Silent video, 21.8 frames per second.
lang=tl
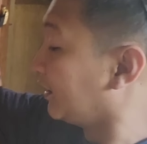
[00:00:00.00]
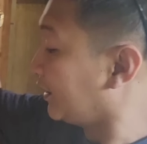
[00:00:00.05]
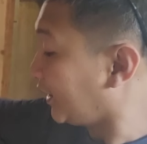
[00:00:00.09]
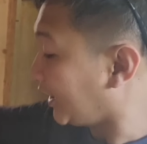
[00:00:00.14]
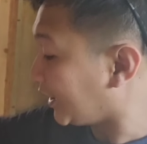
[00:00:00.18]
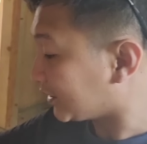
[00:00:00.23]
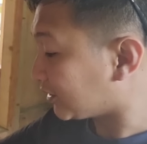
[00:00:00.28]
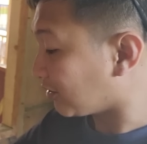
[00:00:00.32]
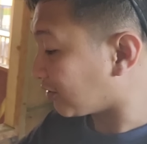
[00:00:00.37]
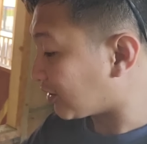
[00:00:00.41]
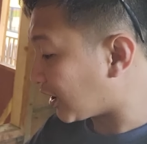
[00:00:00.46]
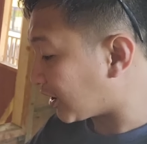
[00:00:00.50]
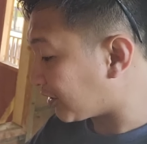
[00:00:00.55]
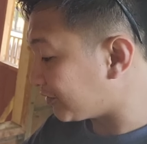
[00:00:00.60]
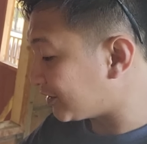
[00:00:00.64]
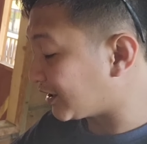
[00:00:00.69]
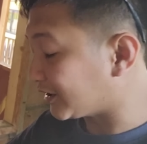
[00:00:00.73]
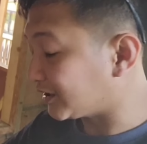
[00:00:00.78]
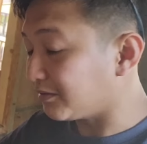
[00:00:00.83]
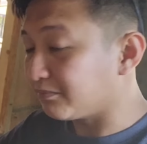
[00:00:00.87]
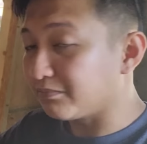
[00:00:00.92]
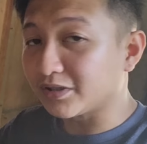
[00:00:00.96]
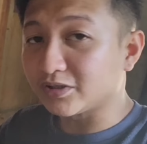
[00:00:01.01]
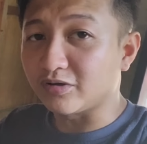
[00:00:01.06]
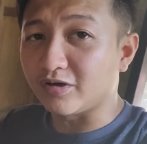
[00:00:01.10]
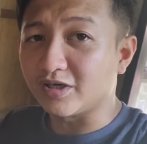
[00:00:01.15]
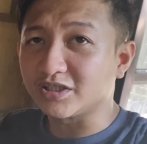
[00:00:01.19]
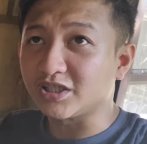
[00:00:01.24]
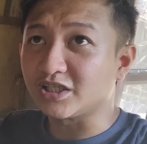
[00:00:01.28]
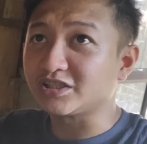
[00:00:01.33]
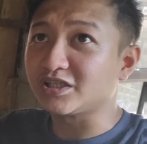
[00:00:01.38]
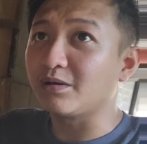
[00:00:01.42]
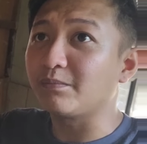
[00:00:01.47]
Ito, gagawin natin bato
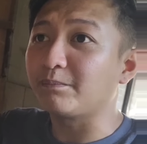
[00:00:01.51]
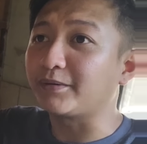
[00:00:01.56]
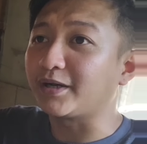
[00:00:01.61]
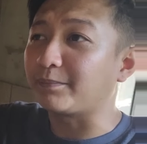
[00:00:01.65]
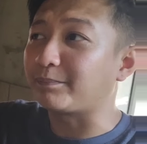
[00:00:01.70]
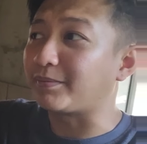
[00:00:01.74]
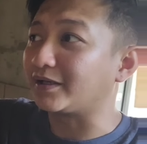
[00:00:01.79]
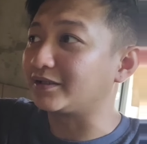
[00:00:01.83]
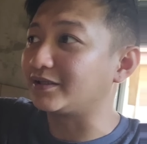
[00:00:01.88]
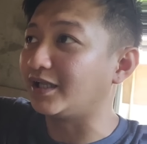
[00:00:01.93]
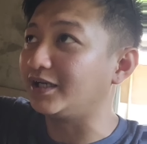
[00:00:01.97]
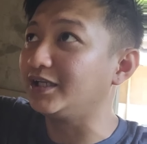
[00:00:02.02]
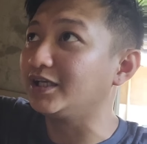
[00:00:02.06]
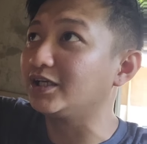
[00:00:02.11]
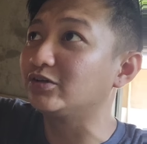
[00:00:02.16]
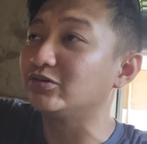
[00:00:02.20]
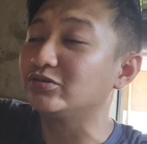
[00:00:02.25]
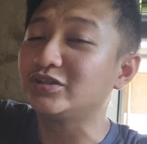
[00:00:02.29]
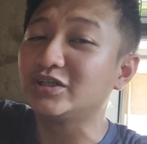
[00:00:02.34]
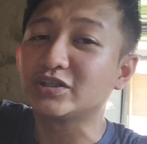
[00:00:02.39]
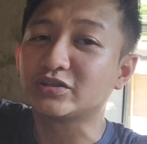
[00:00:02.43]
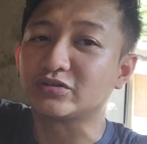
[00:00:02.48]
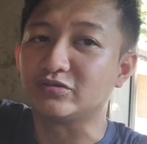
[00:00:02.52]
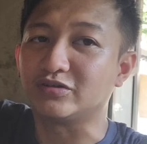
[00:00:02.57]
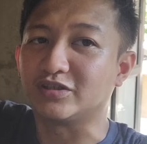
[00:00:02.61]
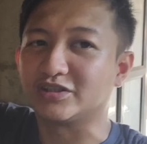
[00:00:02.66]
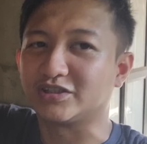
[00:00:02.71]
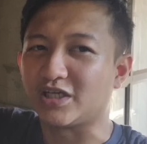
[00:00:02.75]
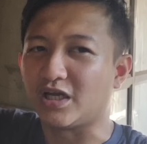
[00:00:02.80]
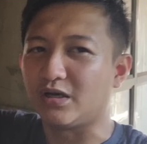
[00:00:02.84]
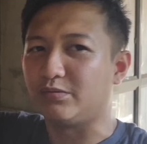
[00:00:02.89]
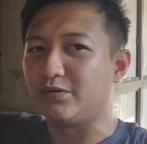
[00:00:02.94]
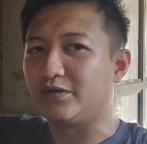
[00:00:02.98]
kasi syempre, pag naligo dito,
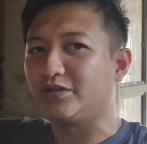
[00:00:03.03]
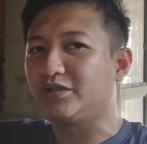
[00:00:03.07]
nag-shower